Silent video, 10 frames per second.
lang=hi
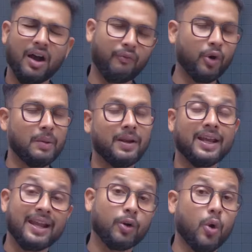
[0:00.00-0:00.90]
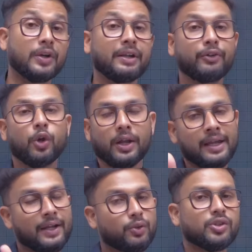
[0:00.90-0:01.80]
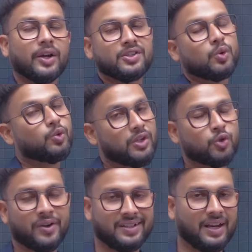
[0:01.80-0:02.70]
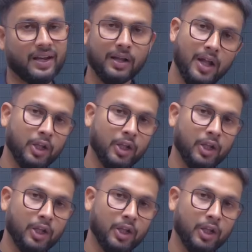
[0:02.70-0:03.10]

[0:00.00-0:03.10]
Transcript: अफोर्डेबल लगेगा क्वालिटी वीडियो लगेंगे तो जाके जरूर से ज्वाइन कर लेना